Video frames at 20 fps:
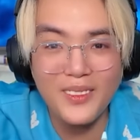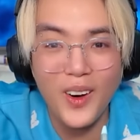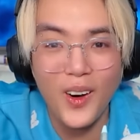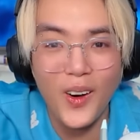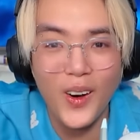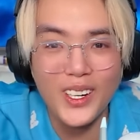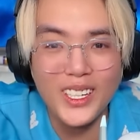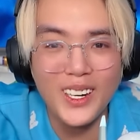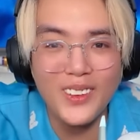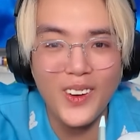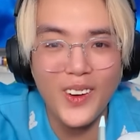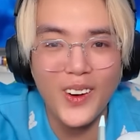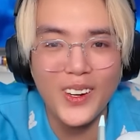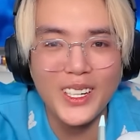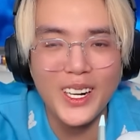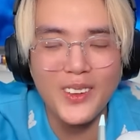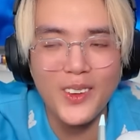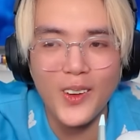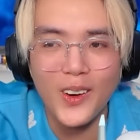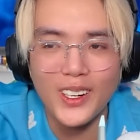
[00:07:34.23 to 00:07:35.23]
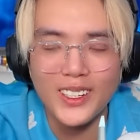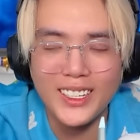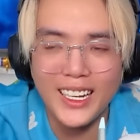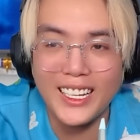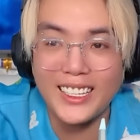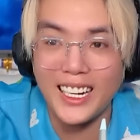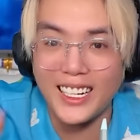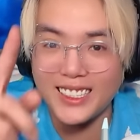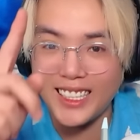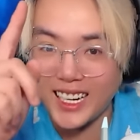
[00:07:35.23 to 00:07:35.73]
nó buồn nó buồn nó buồn
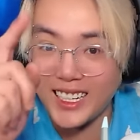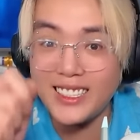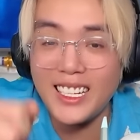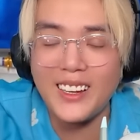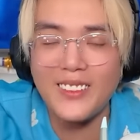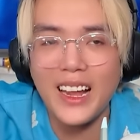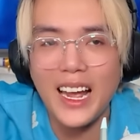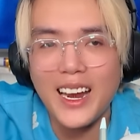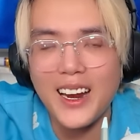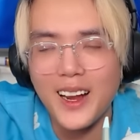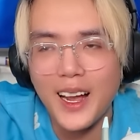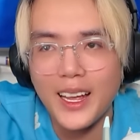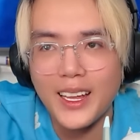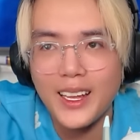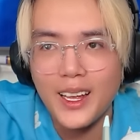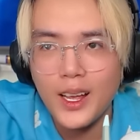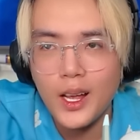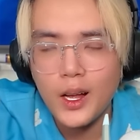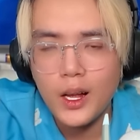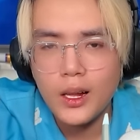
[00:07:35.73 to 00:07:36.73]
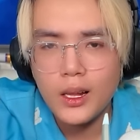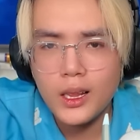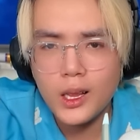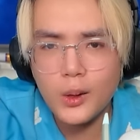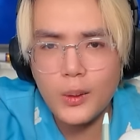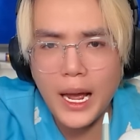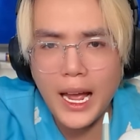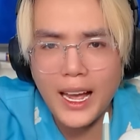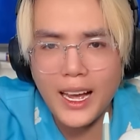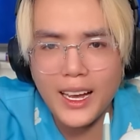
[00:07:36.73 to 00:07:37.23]
để thử thử thêm cái nữa coi
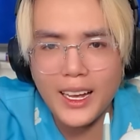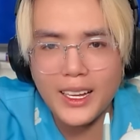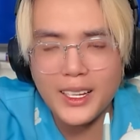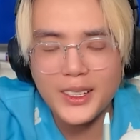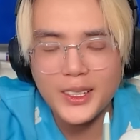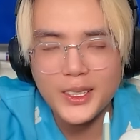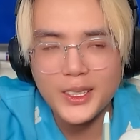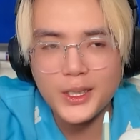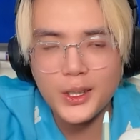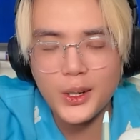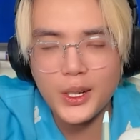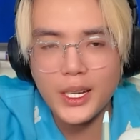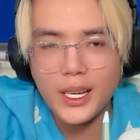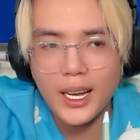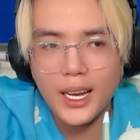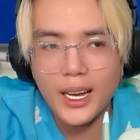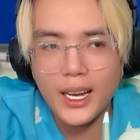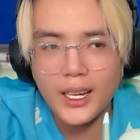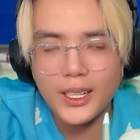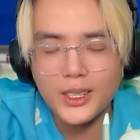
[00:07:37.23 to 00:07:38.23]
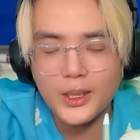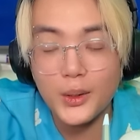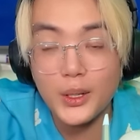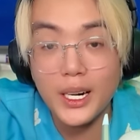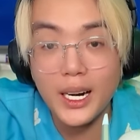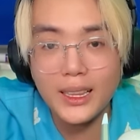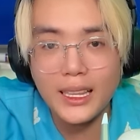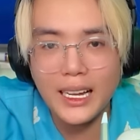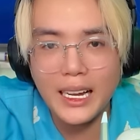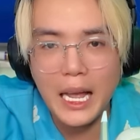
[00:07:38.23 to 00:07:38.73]
Luna ơi, tôi ờ, tôi
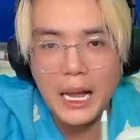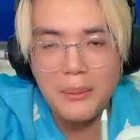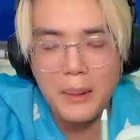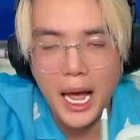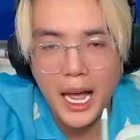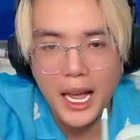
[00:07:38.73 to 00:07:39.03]
rất là ghét